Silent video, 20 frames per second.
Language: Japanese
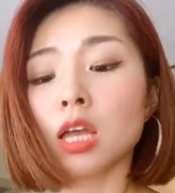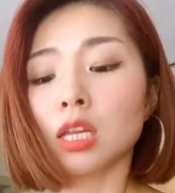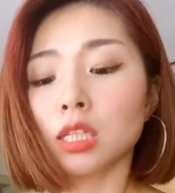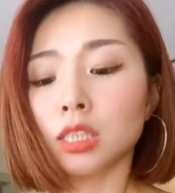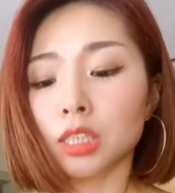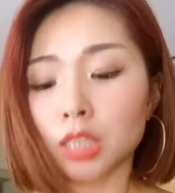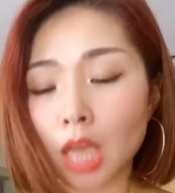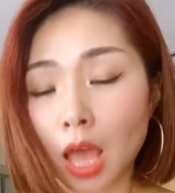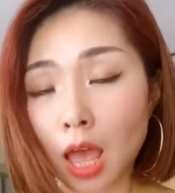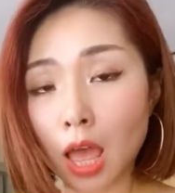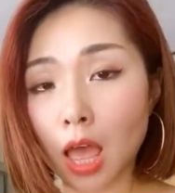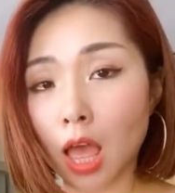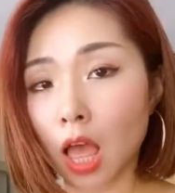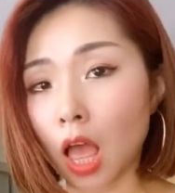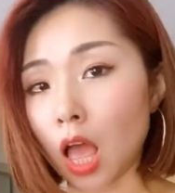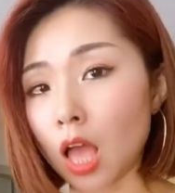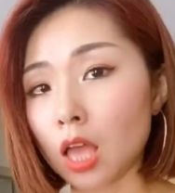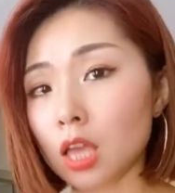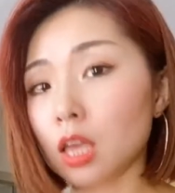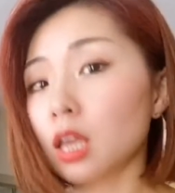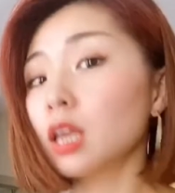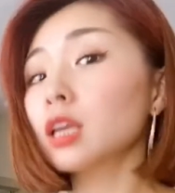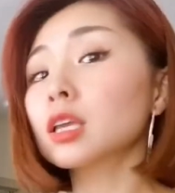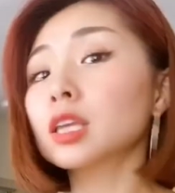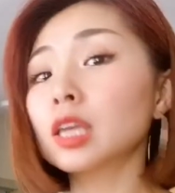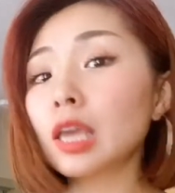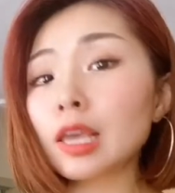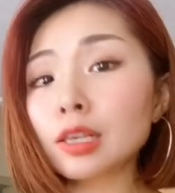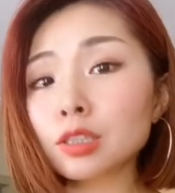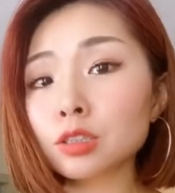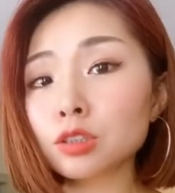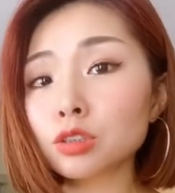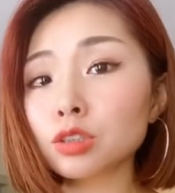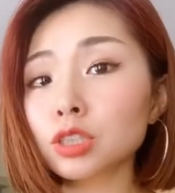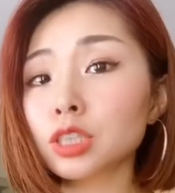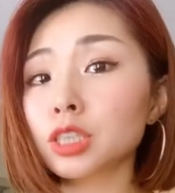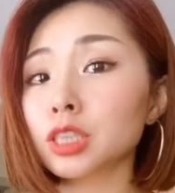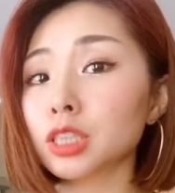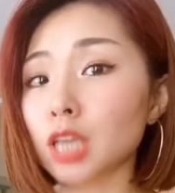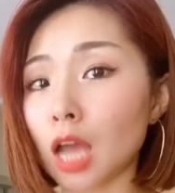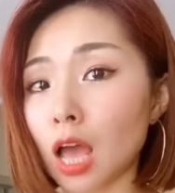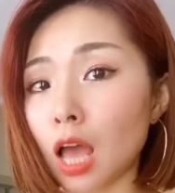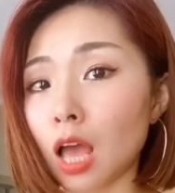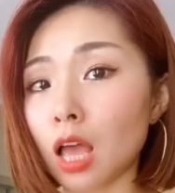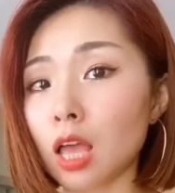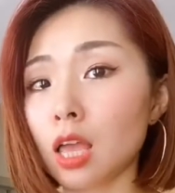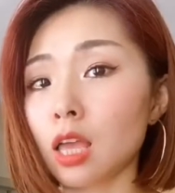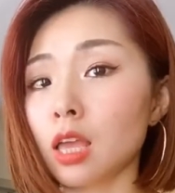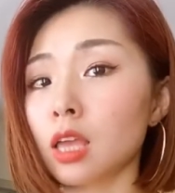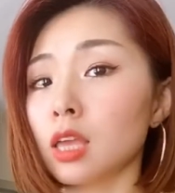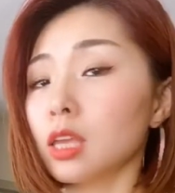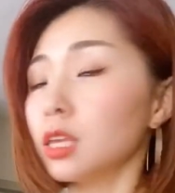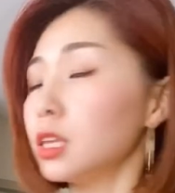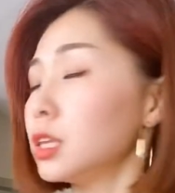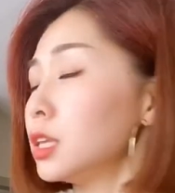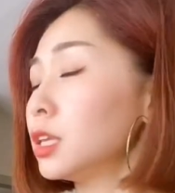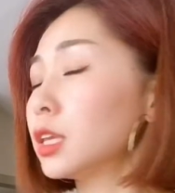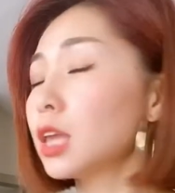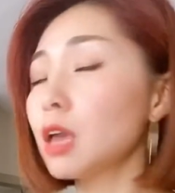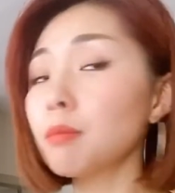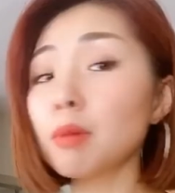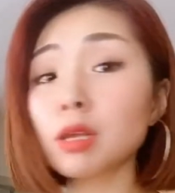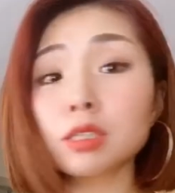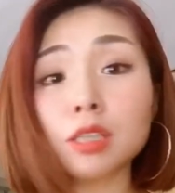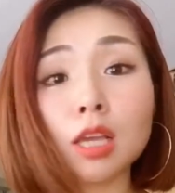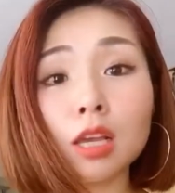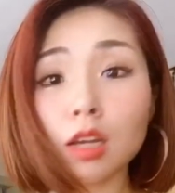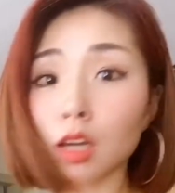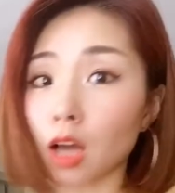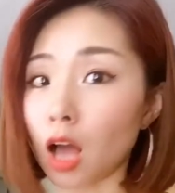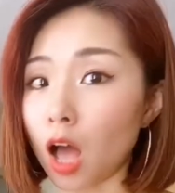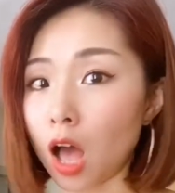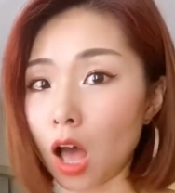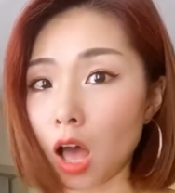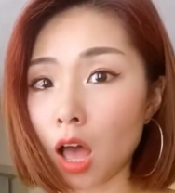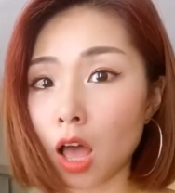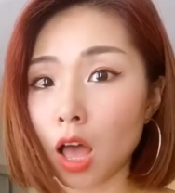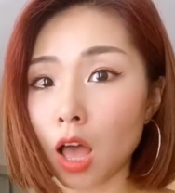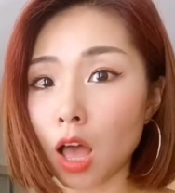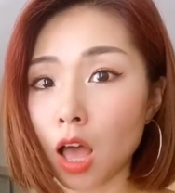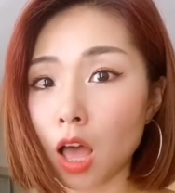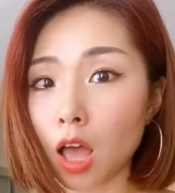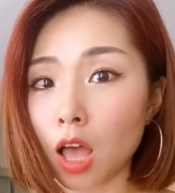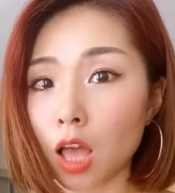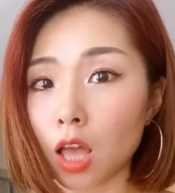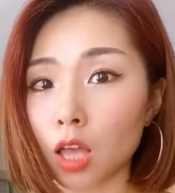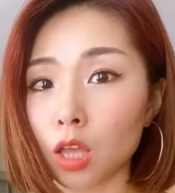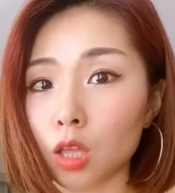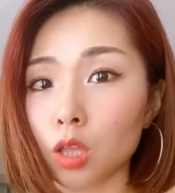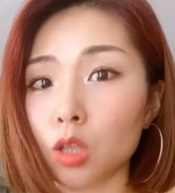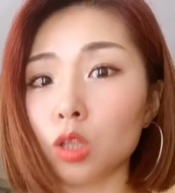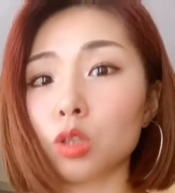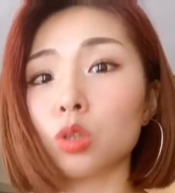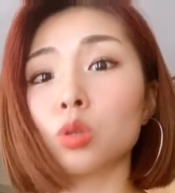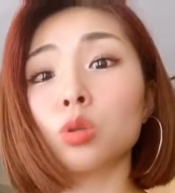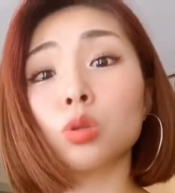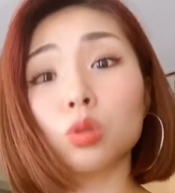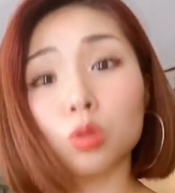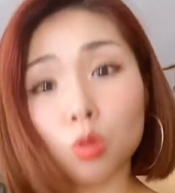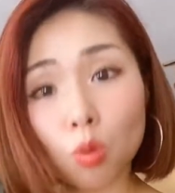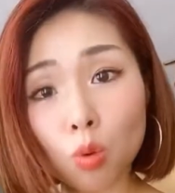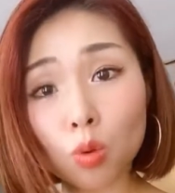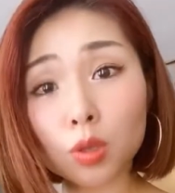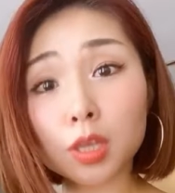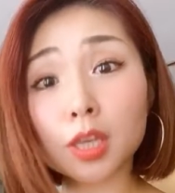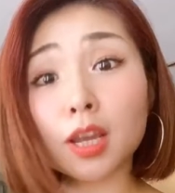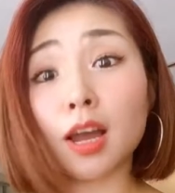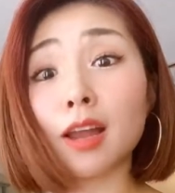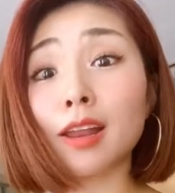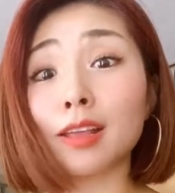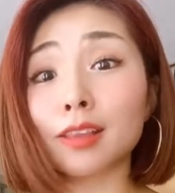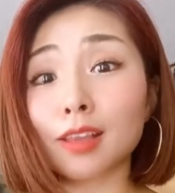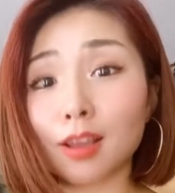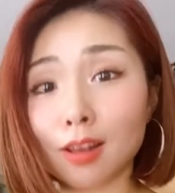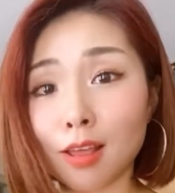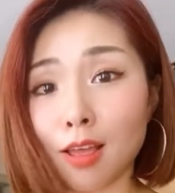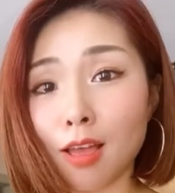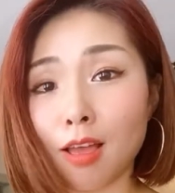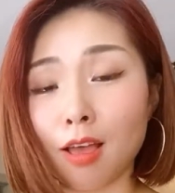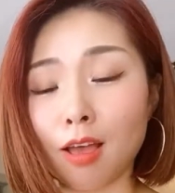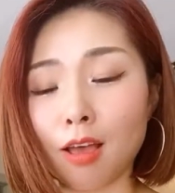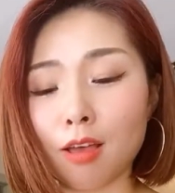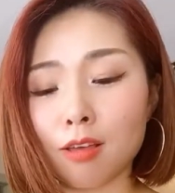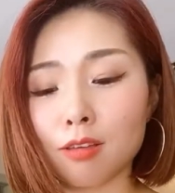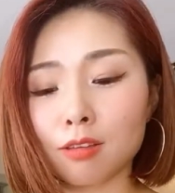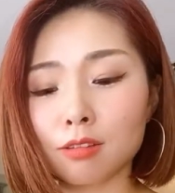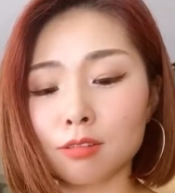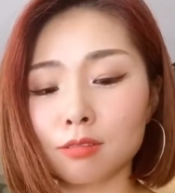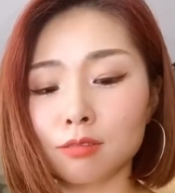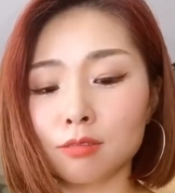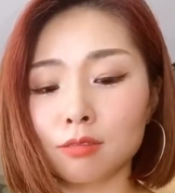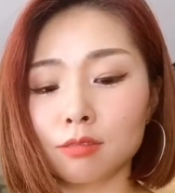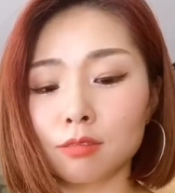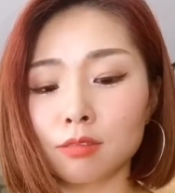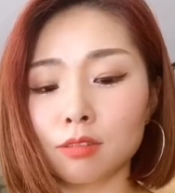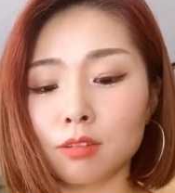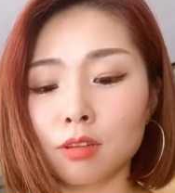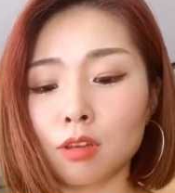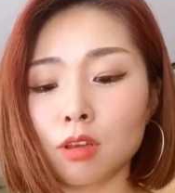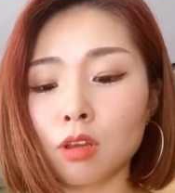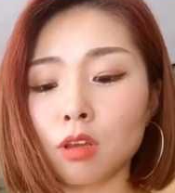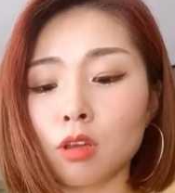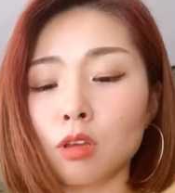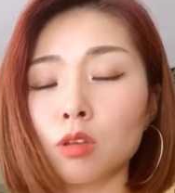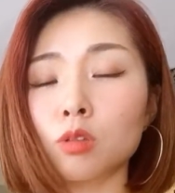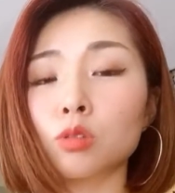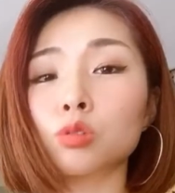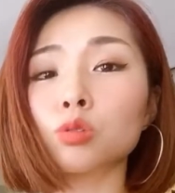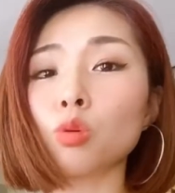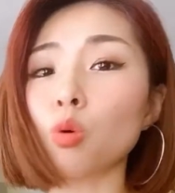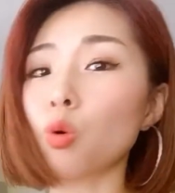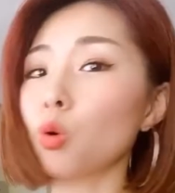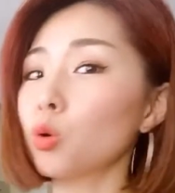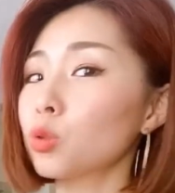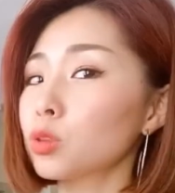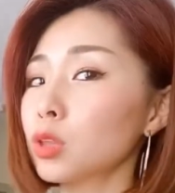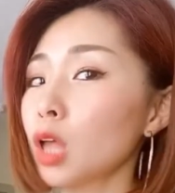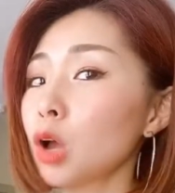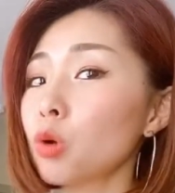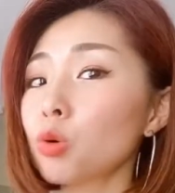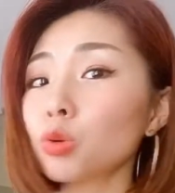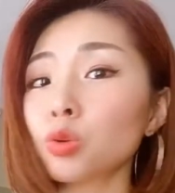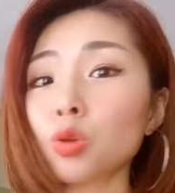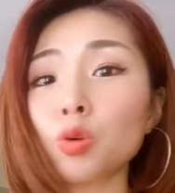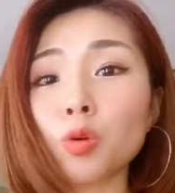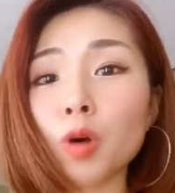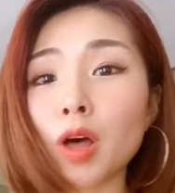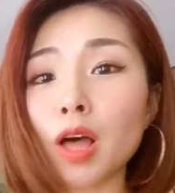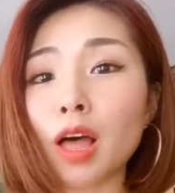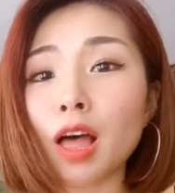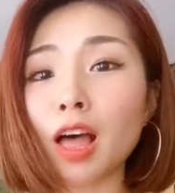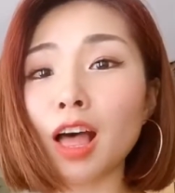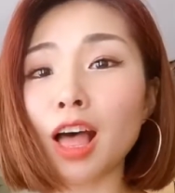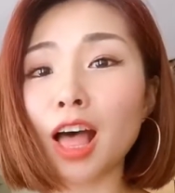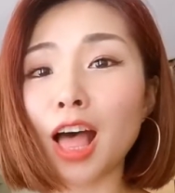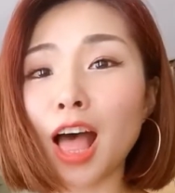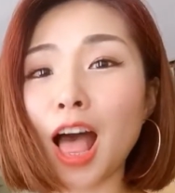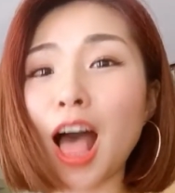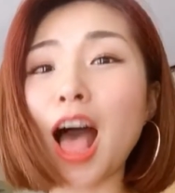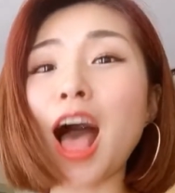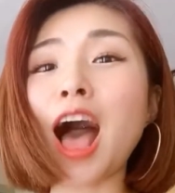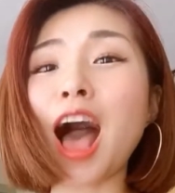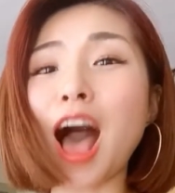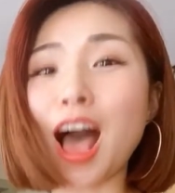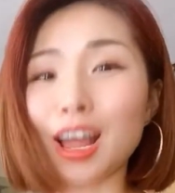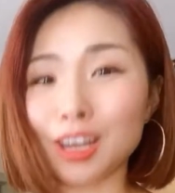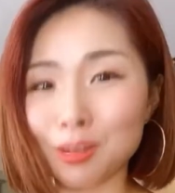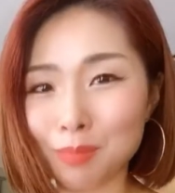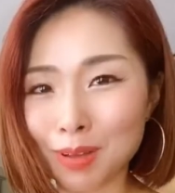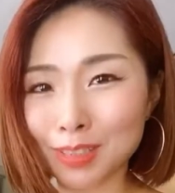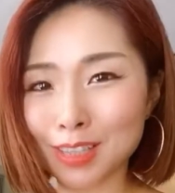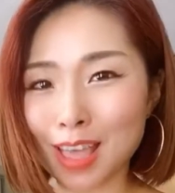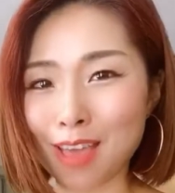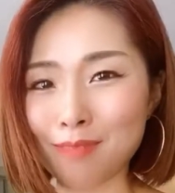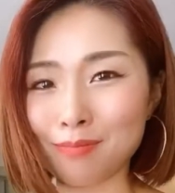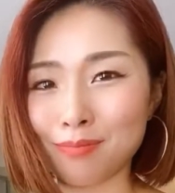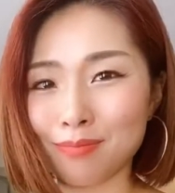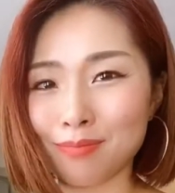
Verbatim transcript: じゃあキスしちゃいけませんかと聞かれたらそんなことはありません